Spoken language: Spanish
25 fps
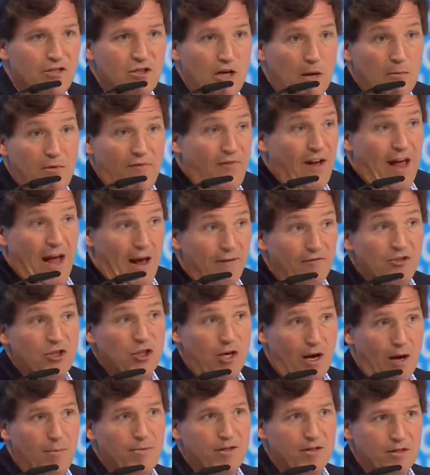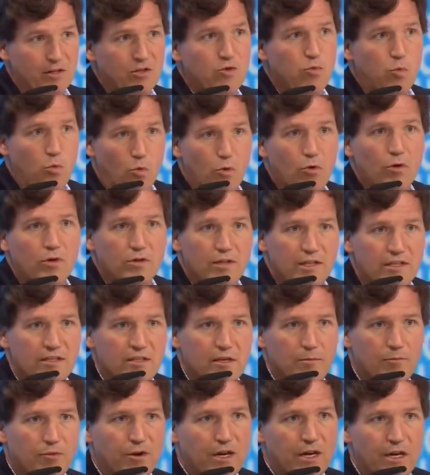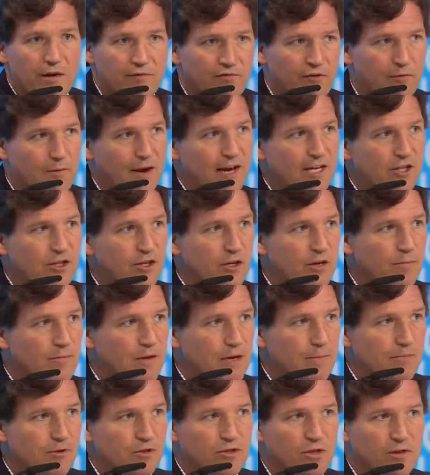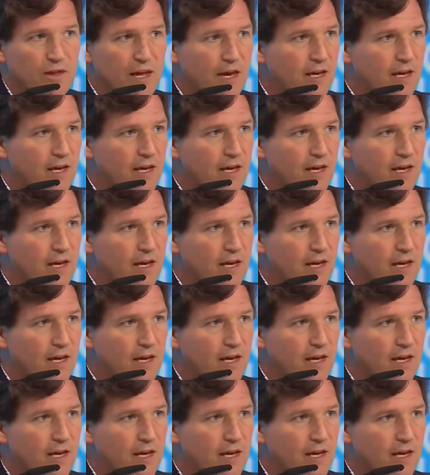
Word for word: Y mi trabajo es darle información a la gente y que ellos decidan.